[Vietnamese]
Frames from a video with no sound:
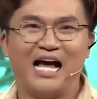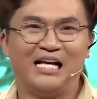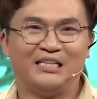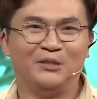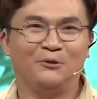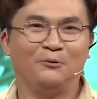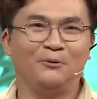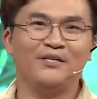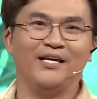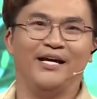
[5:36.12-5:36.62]
Dạ
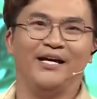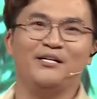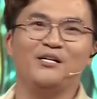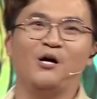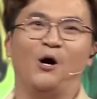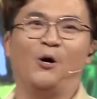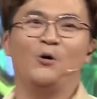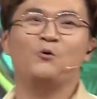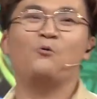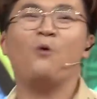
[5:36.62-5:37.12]
thưa quý vị,
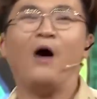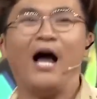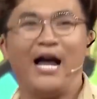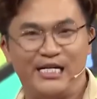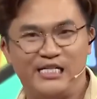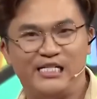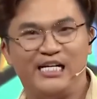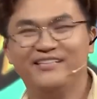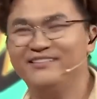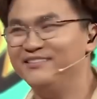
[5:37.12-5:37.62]
đội
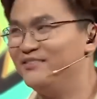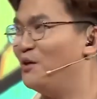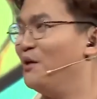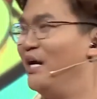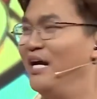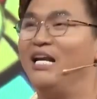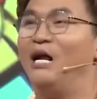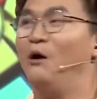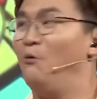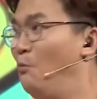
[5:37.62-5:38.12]
Hoài Trinh có
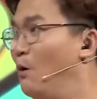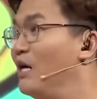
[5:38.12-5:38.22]
nghĩa là